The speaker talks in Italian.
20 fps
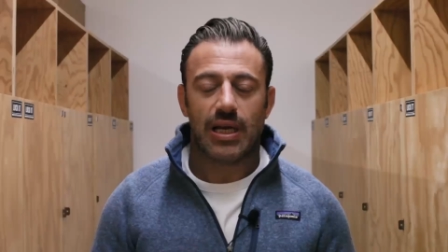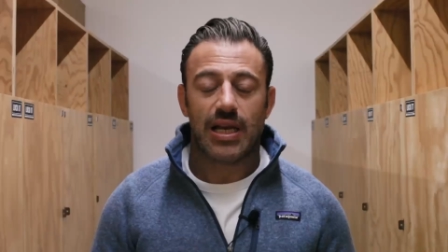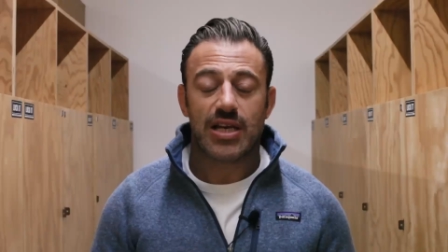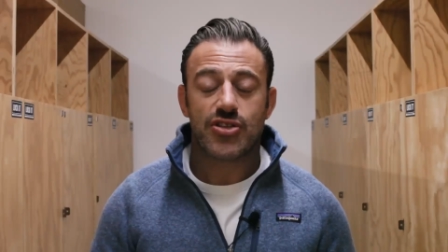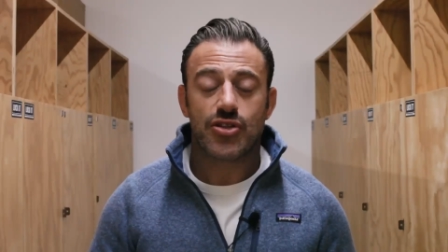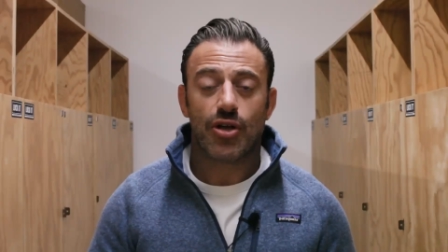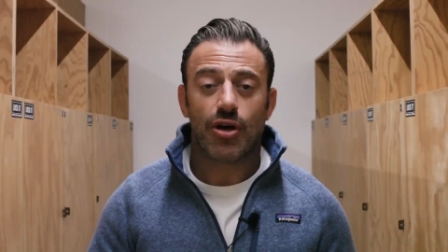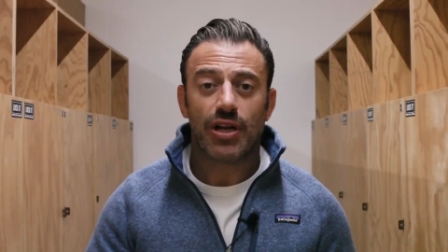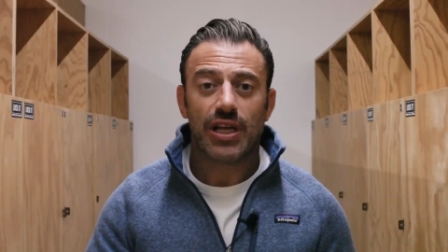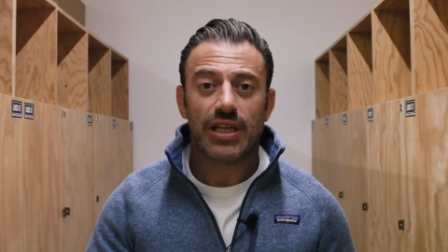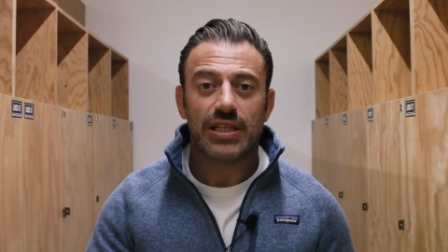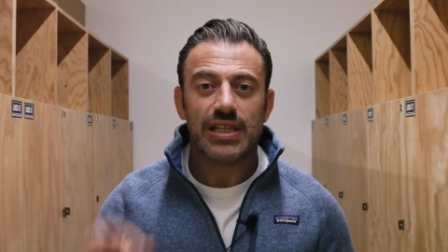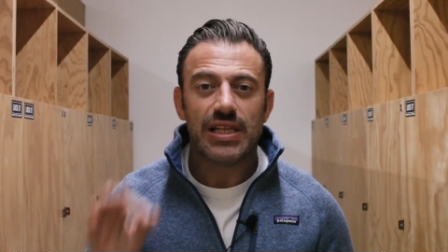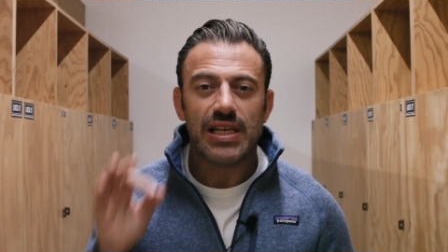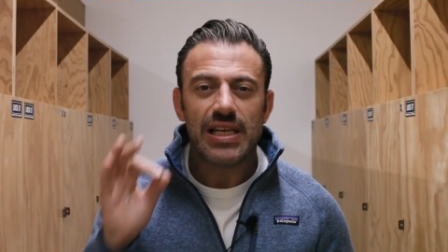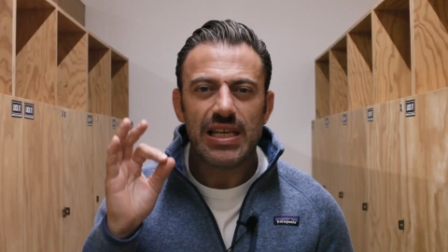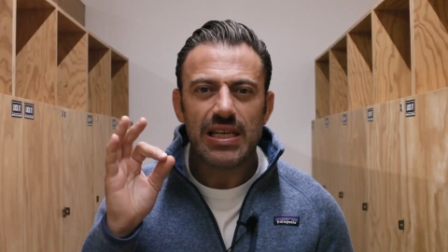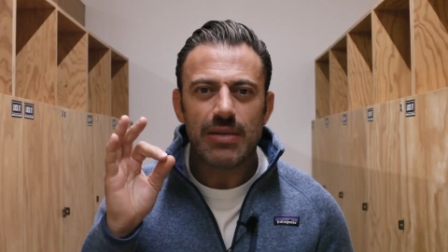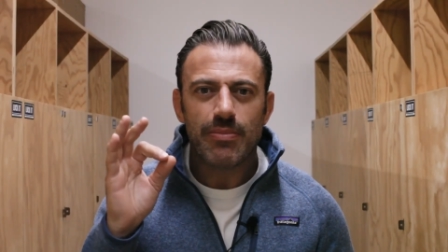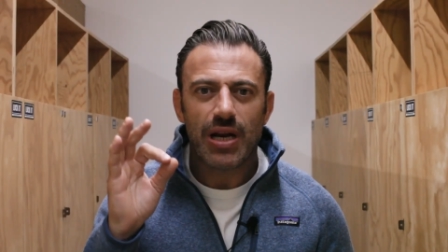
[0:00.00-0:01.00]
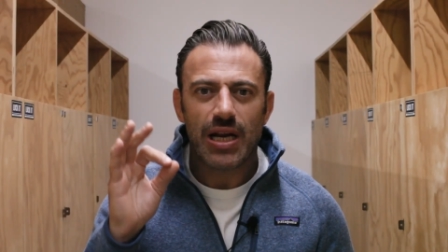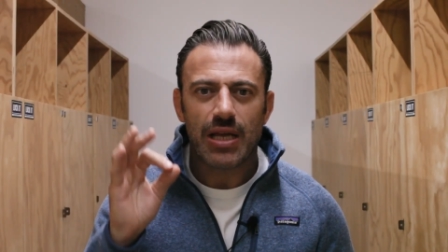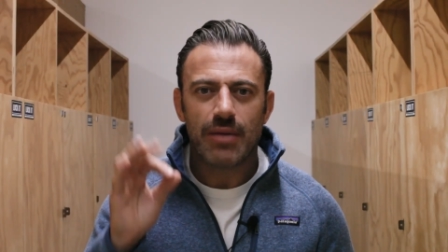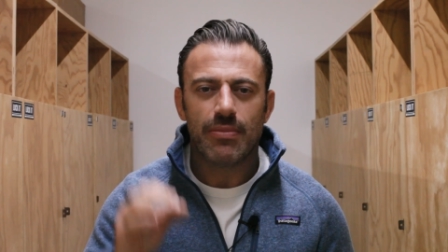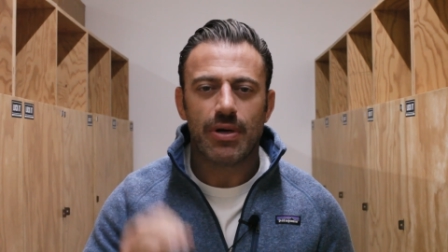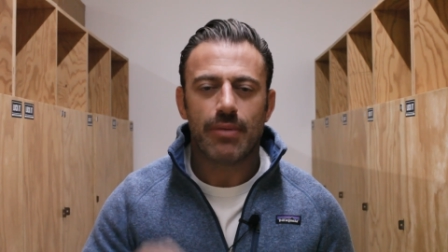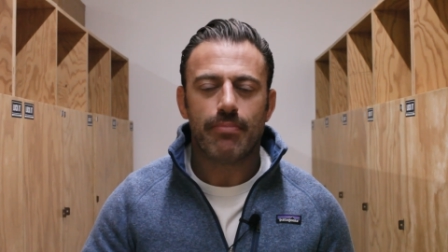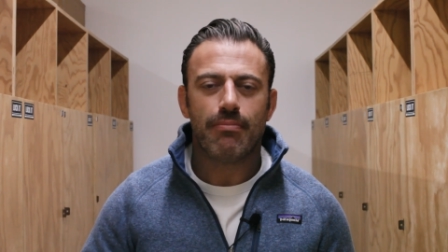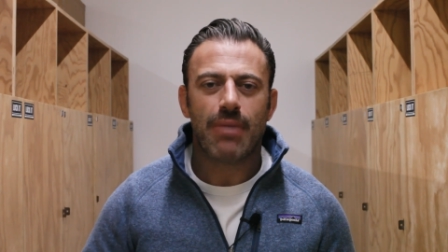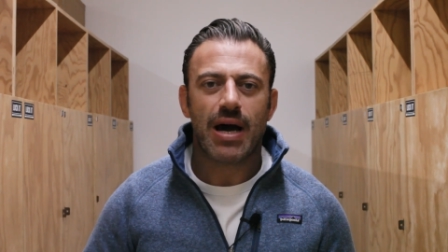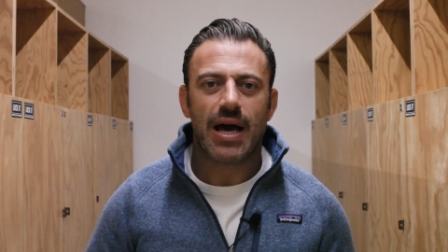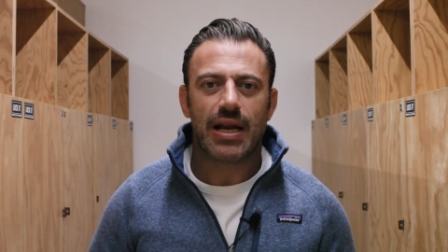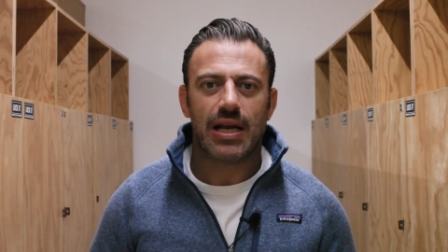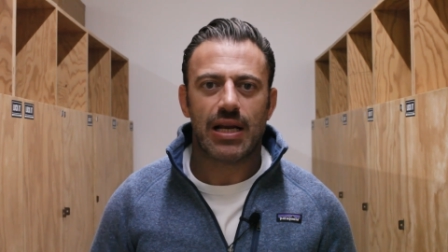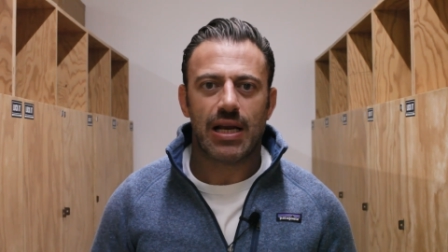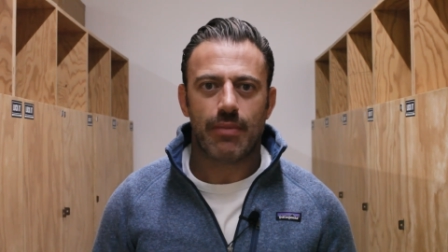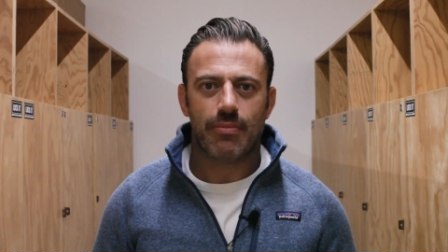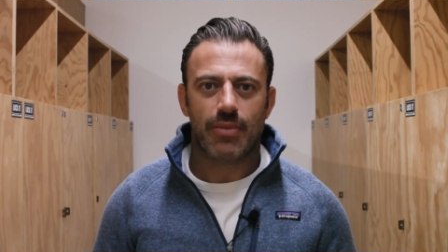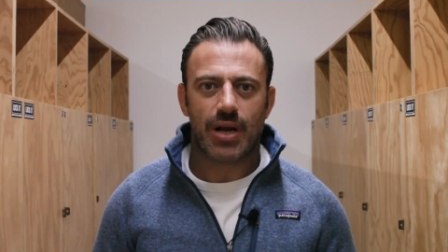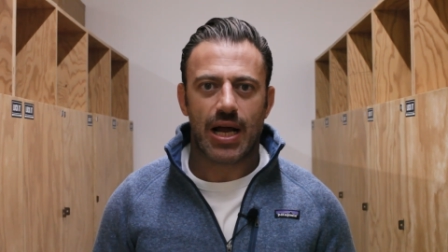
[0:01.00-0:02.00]
La storia di Libraim Mari
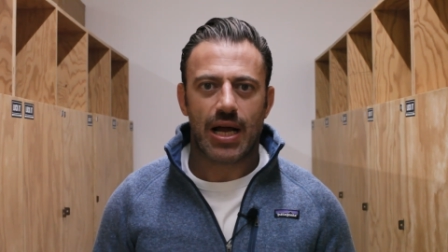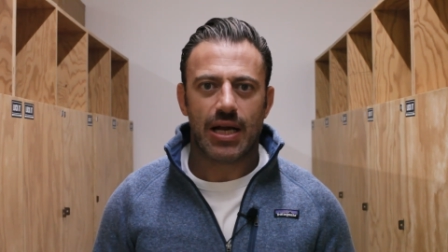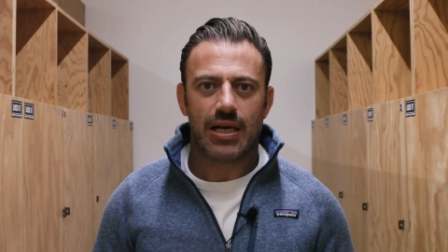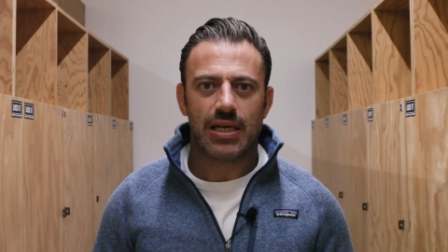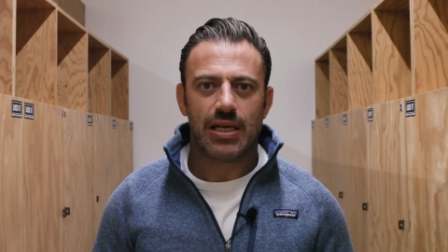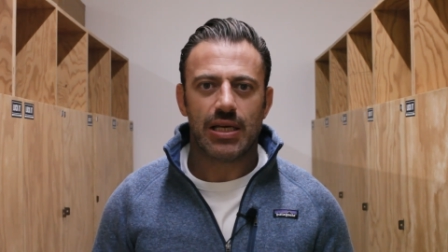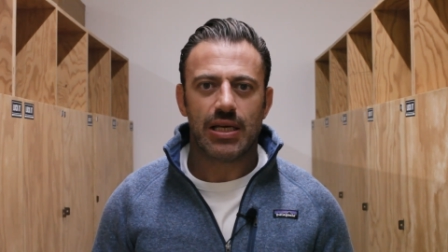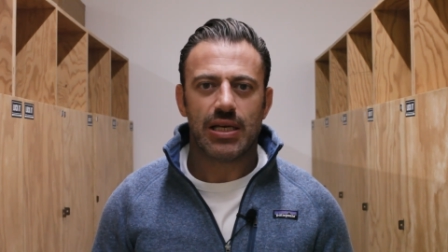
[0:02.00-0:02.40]
Lamrani